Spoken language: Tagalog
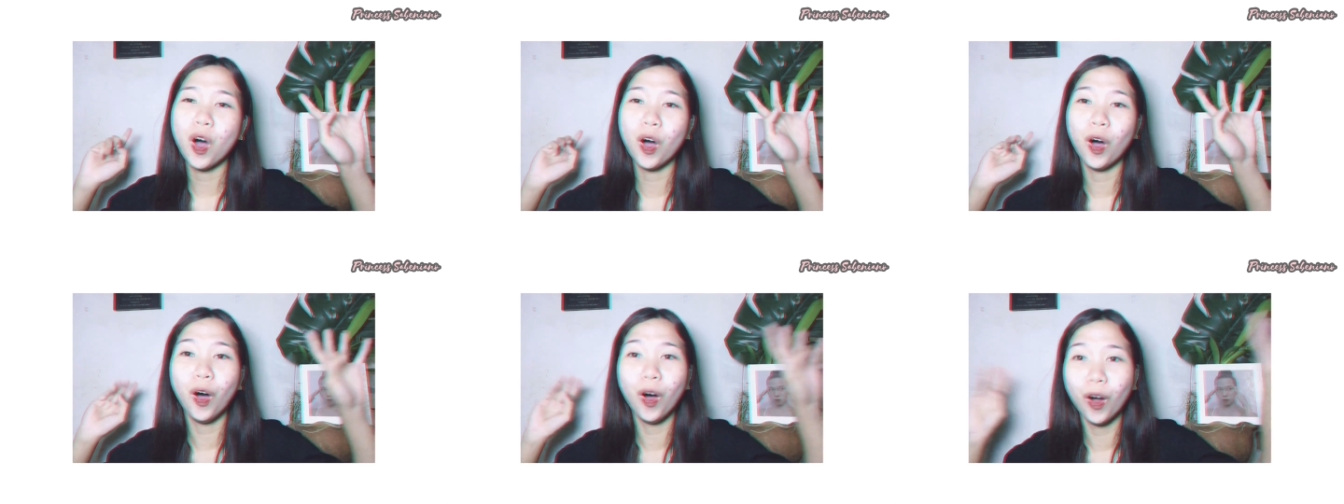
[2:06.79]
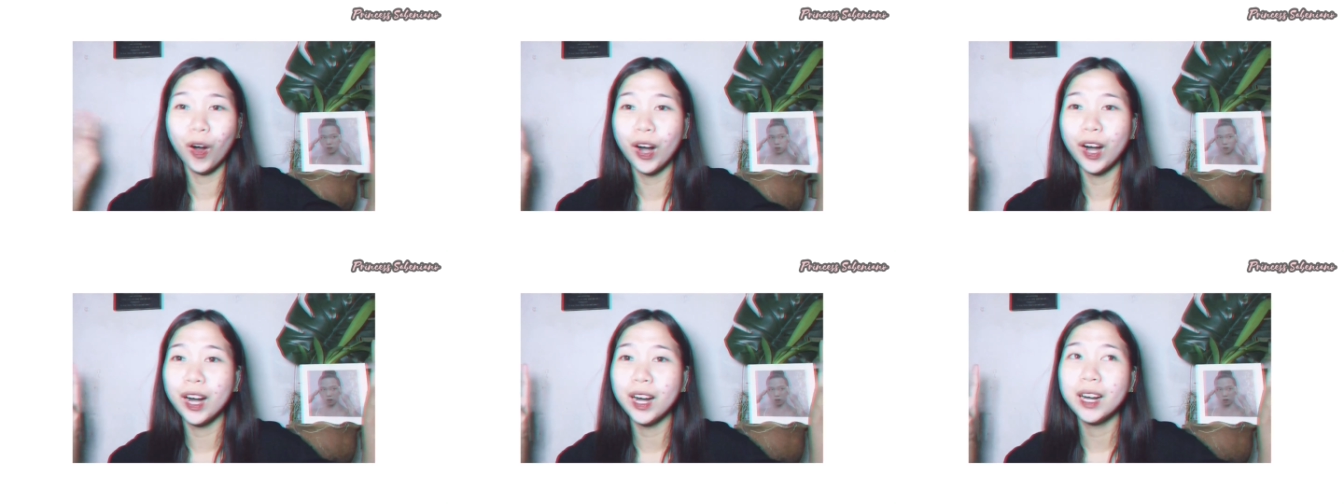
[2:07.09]

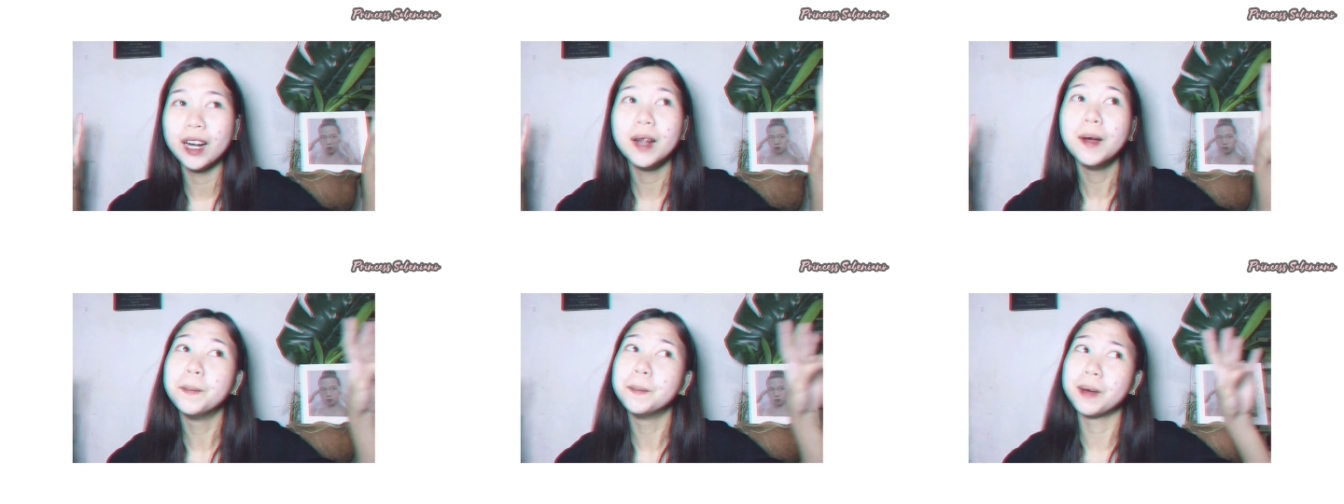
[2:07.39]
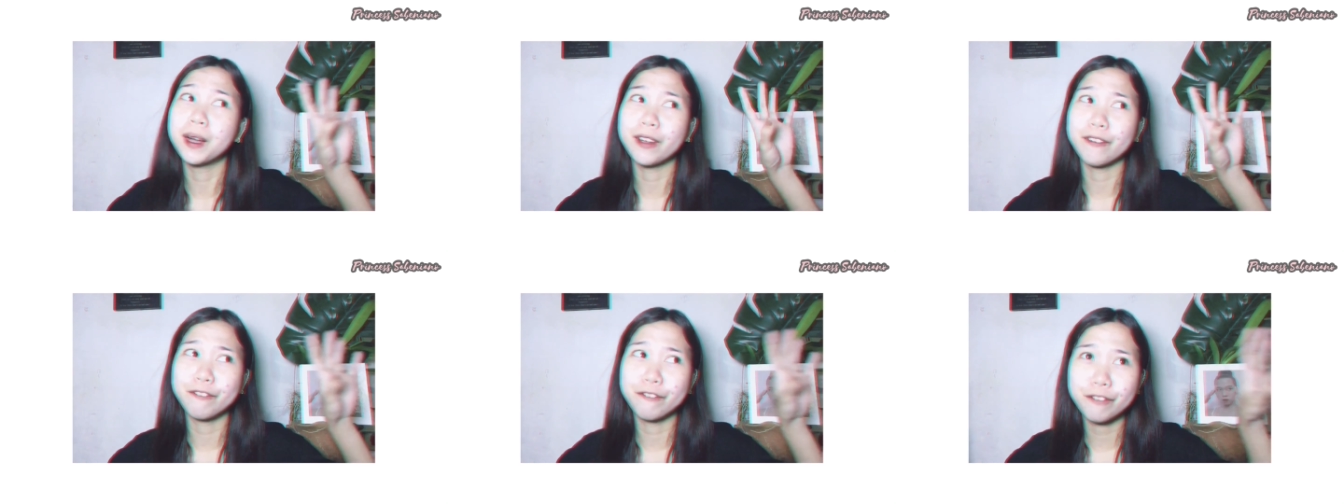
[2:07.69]
or
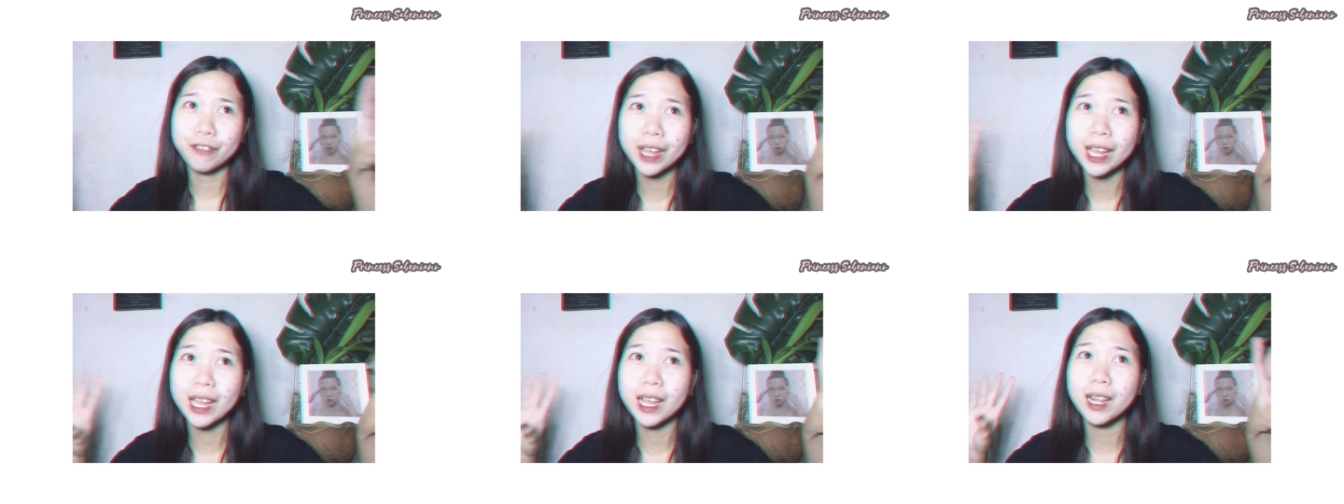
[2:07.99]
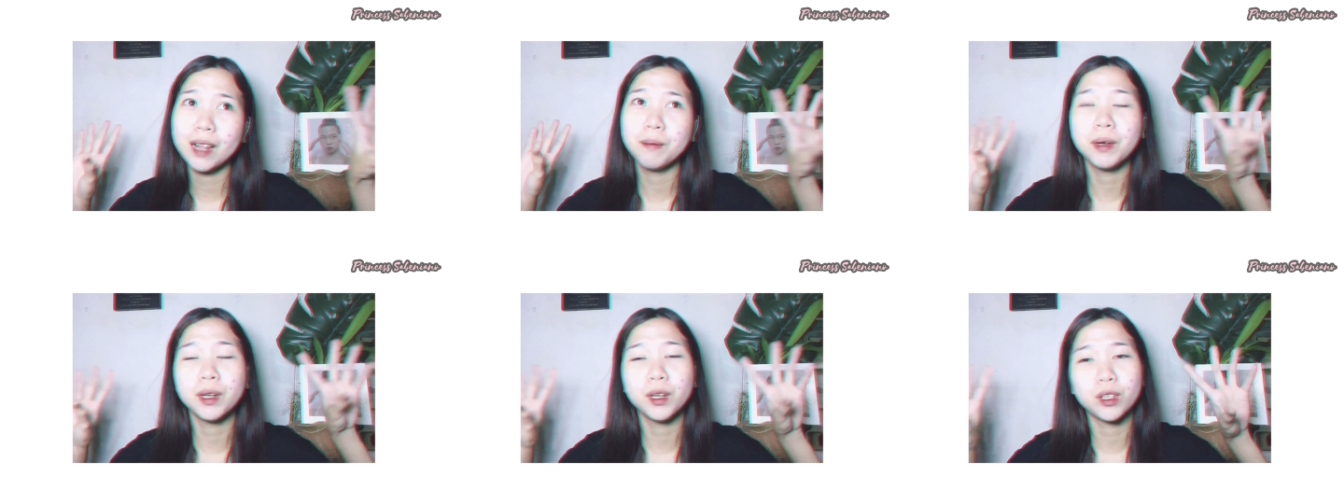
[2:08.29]

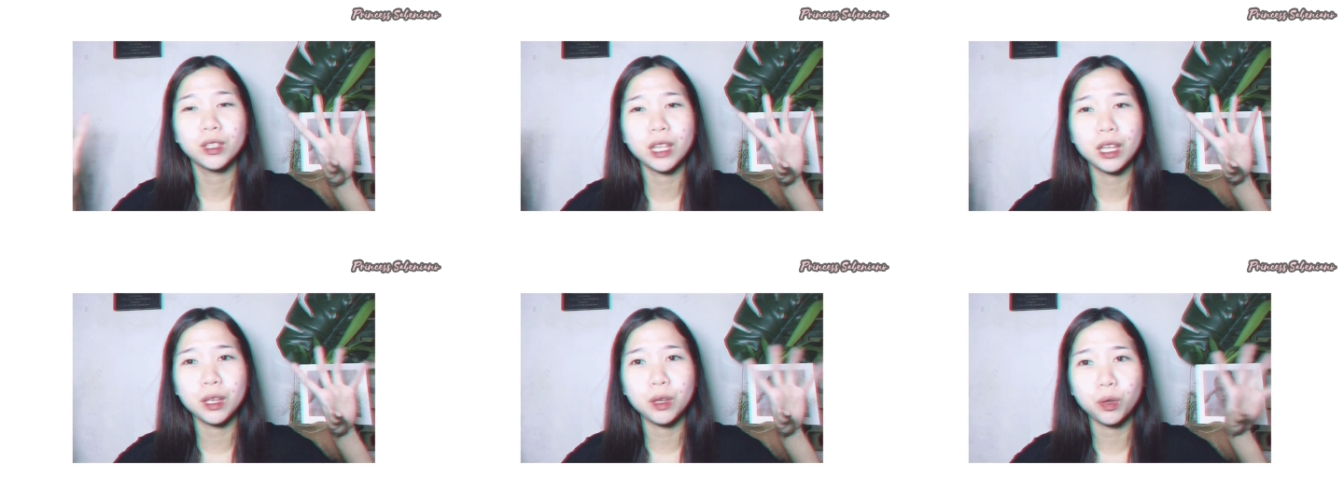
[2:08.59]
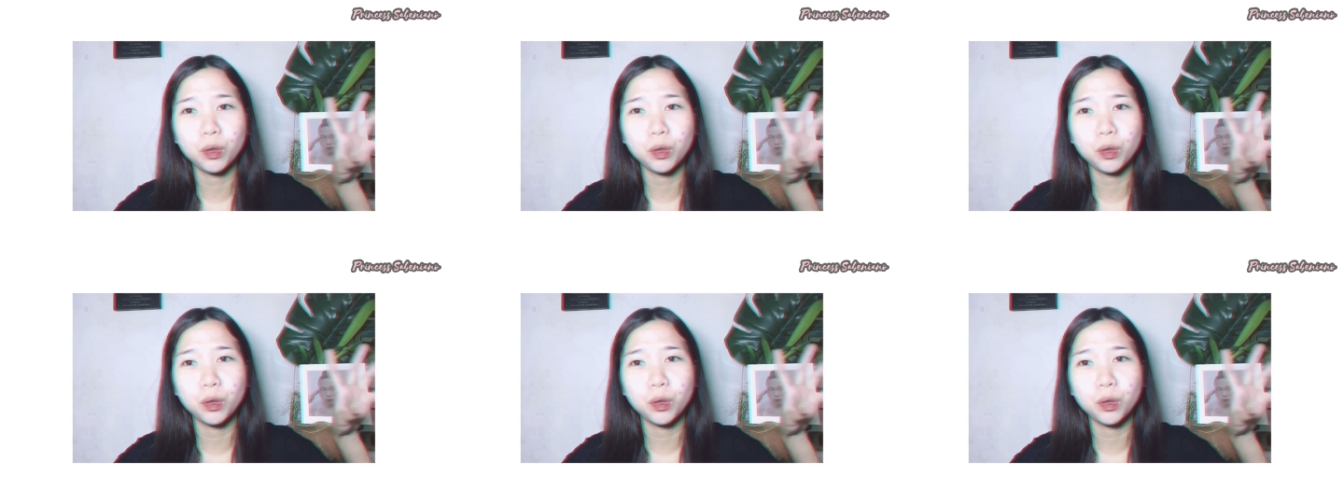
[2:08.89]
mag-film, manood ng